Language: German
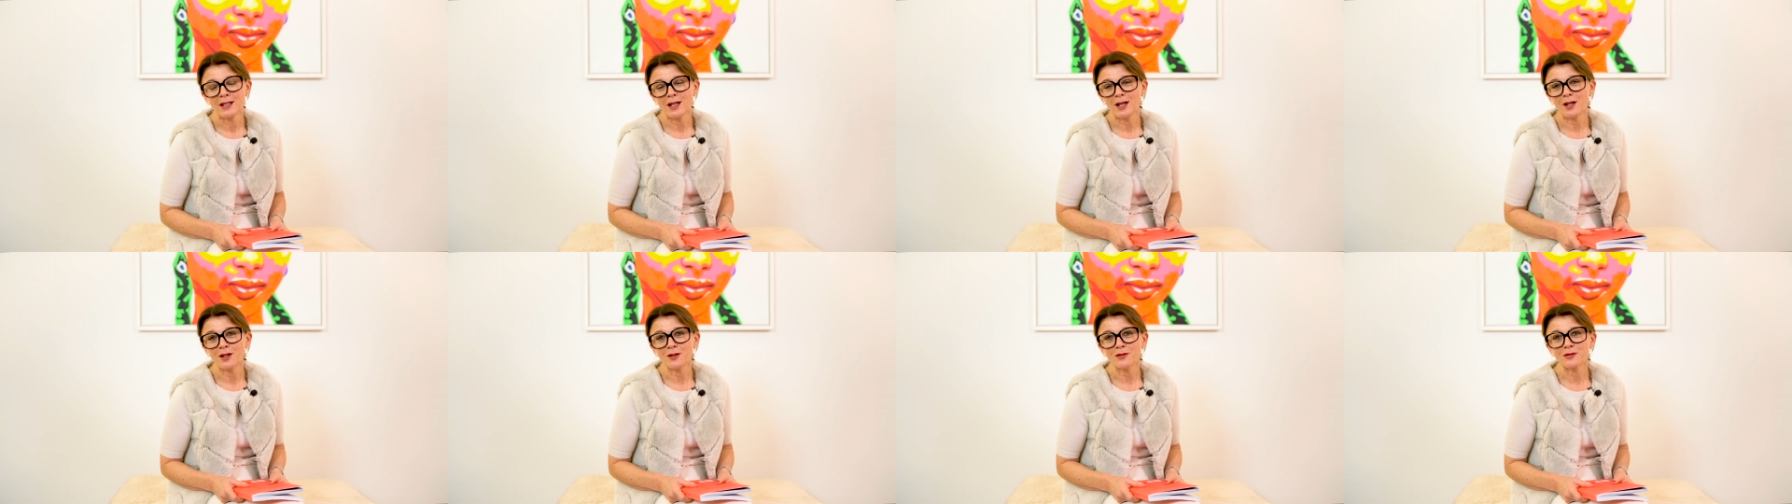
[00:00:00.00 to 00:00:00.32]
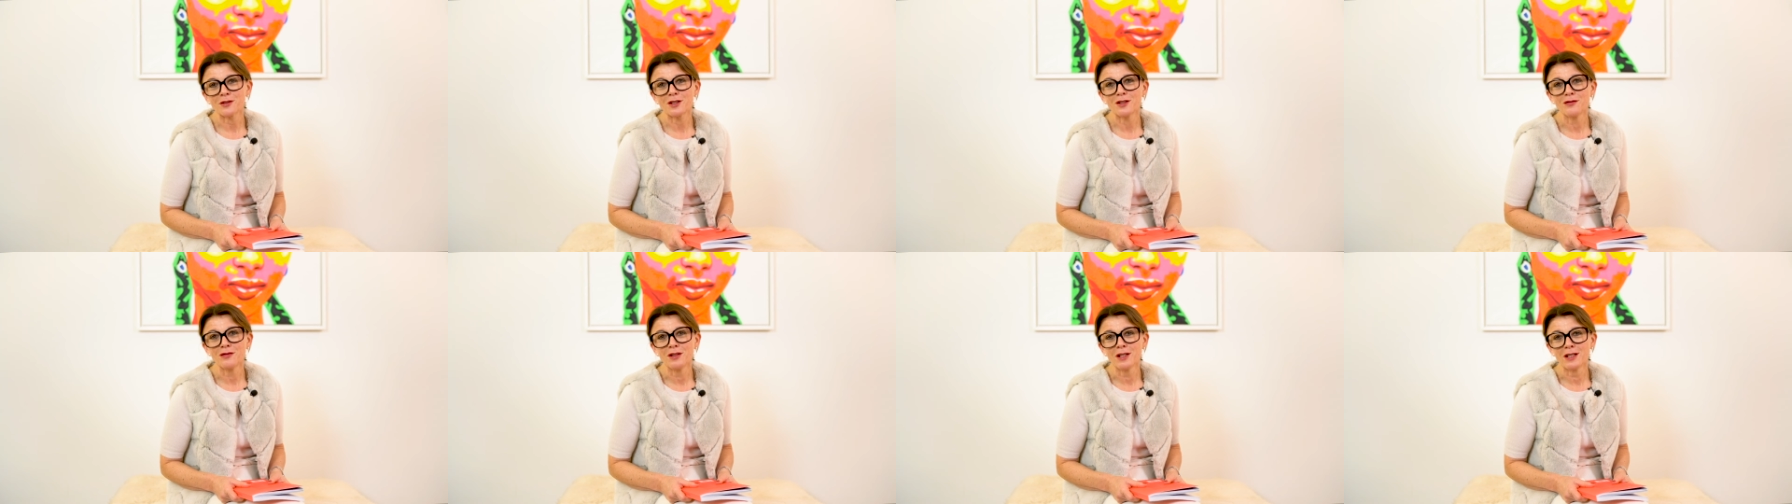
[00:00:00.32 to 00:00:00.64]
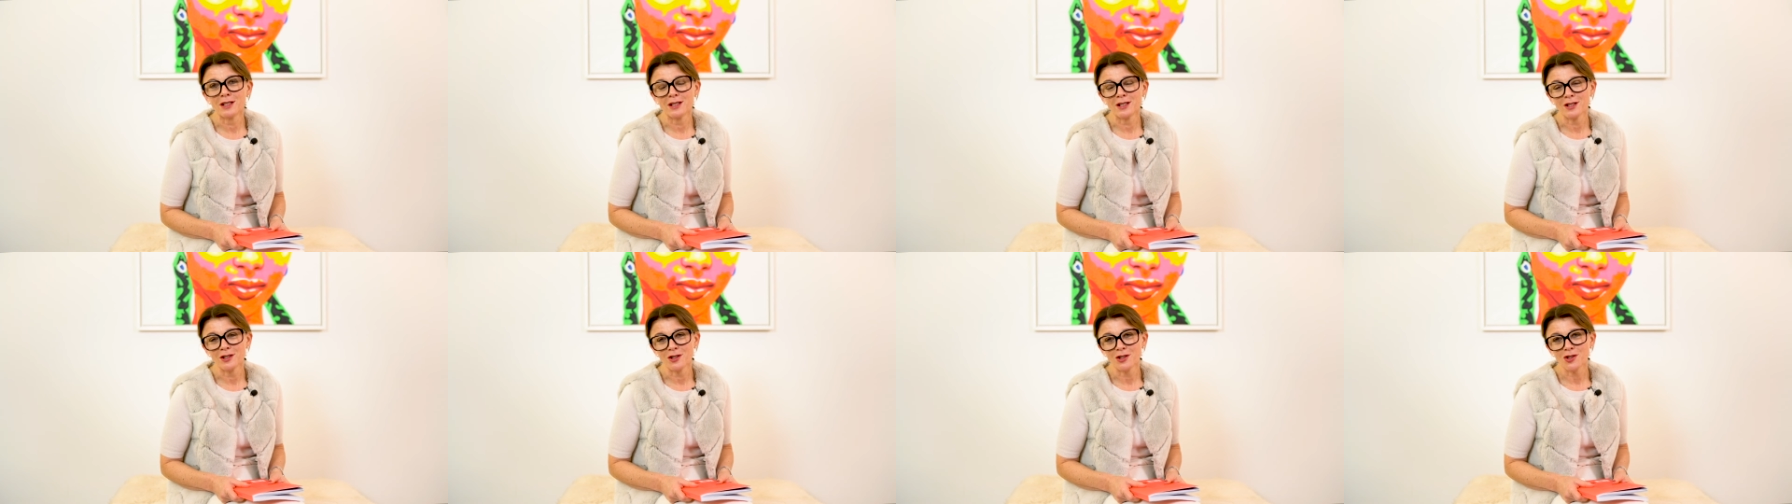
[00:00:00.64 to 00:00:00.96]
auf die
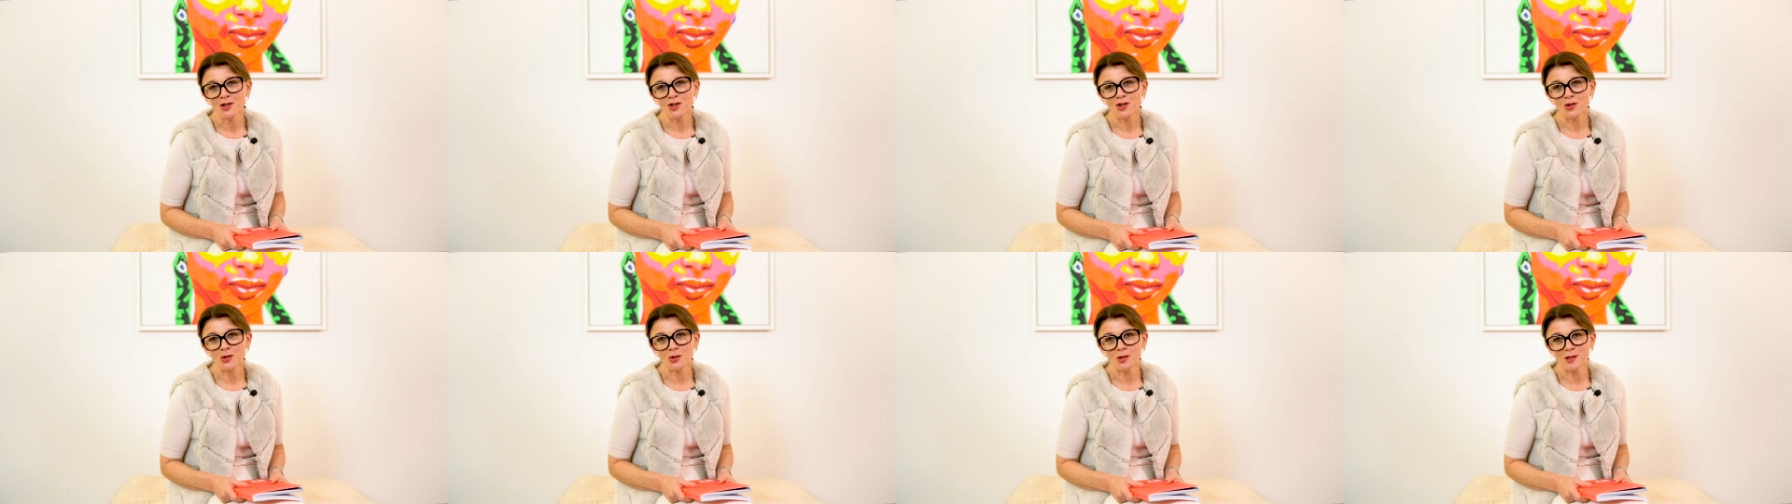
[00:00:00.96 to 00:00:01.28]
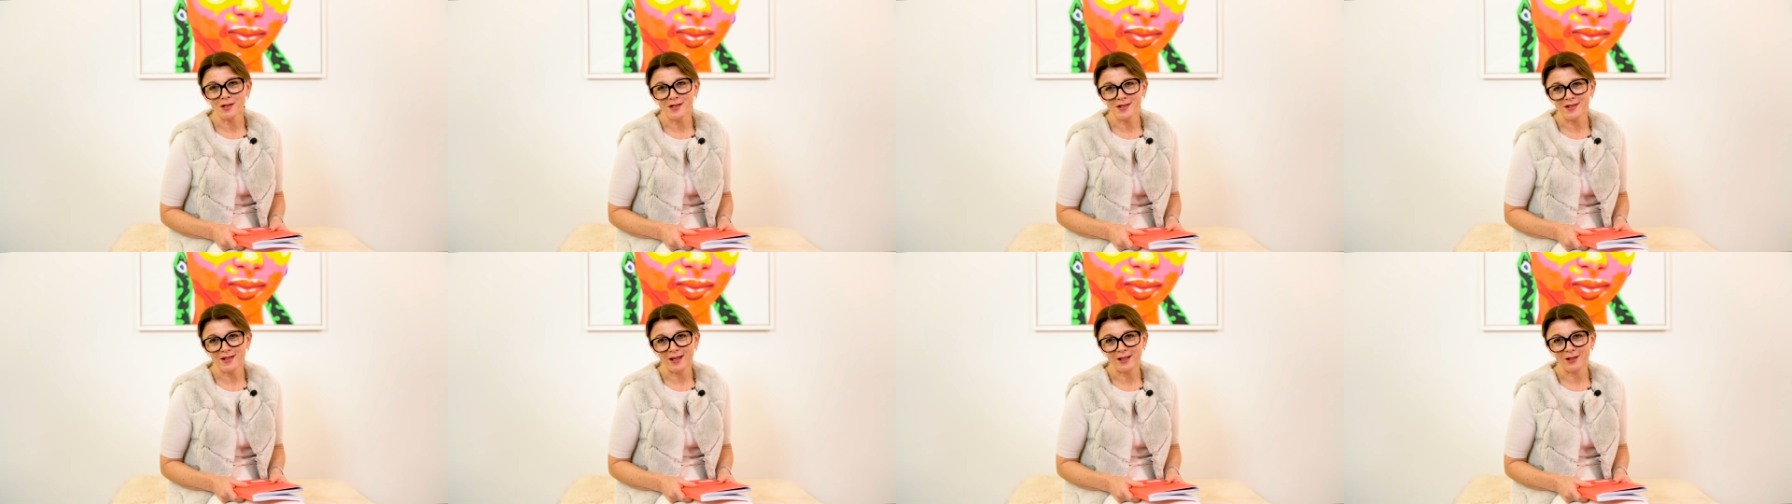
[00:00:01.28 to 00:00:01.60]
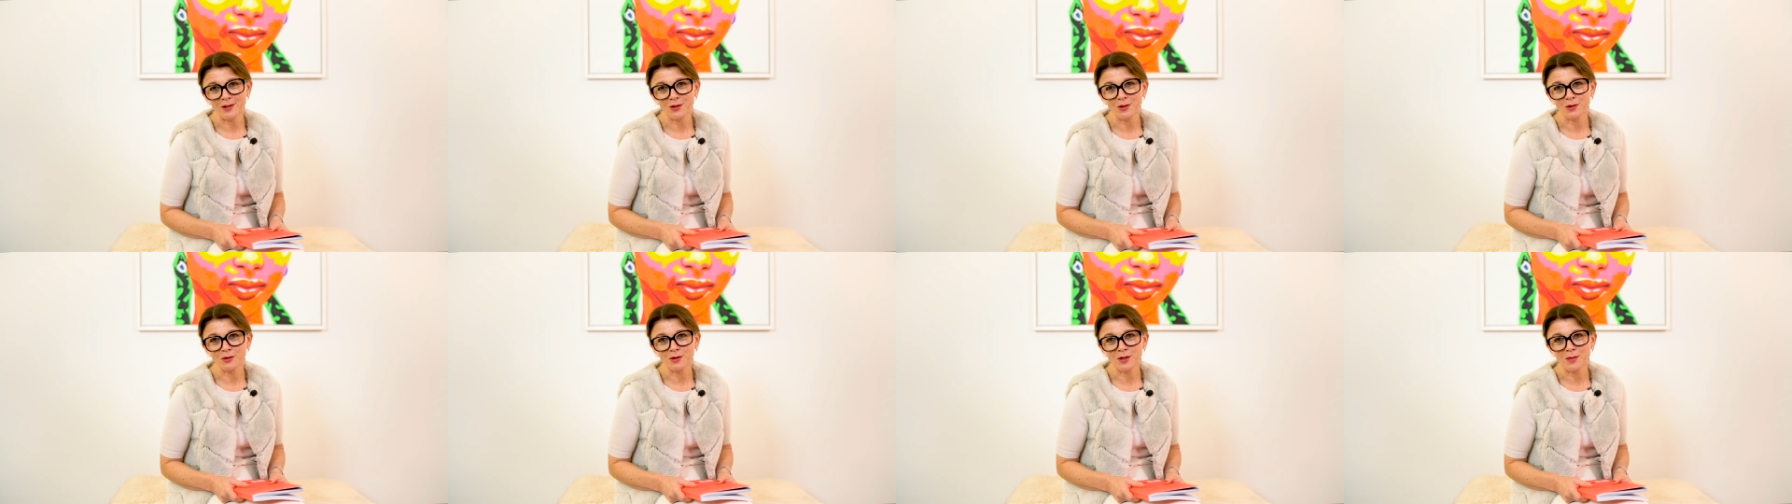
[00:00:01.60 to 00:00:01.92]
wir stolz
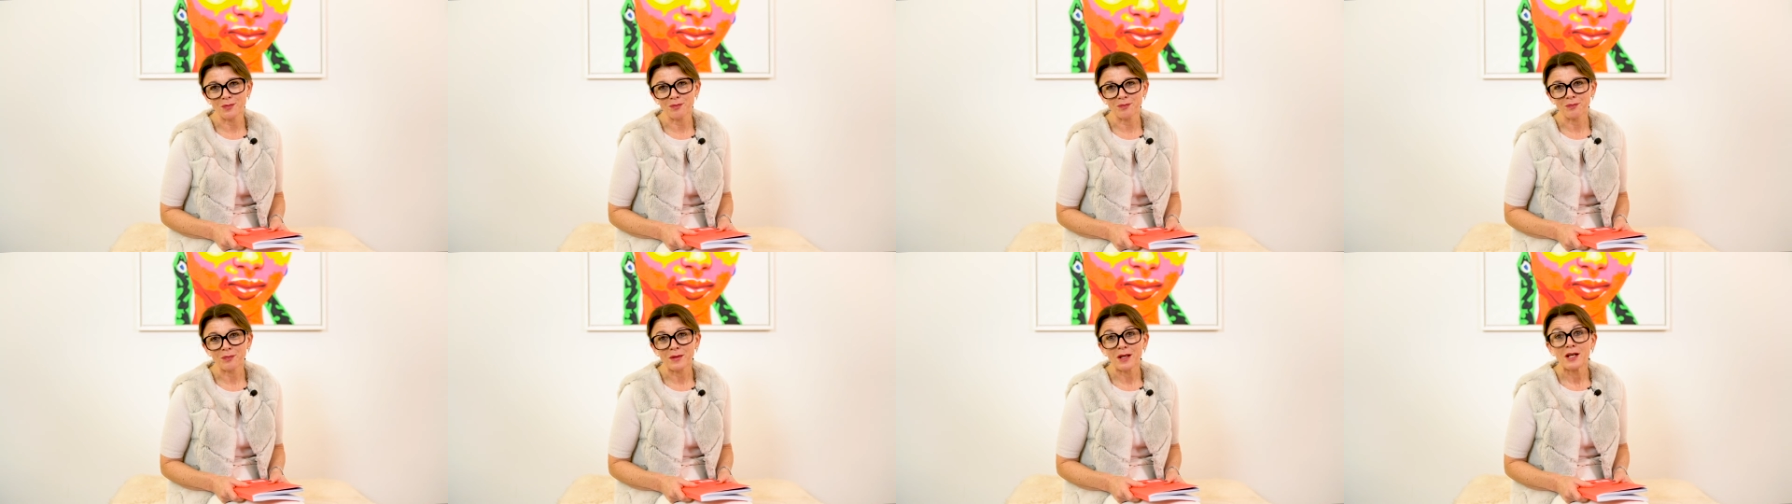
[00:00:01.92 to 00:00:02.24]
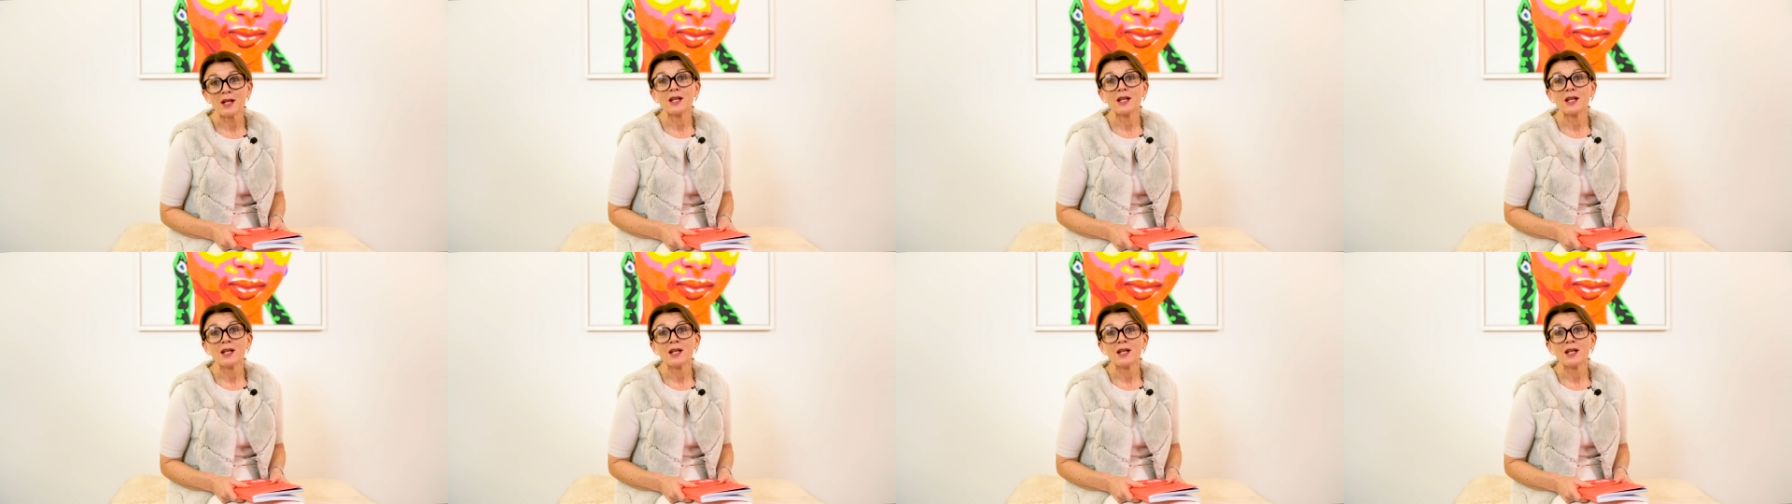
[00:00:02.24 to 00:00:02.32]
sein können.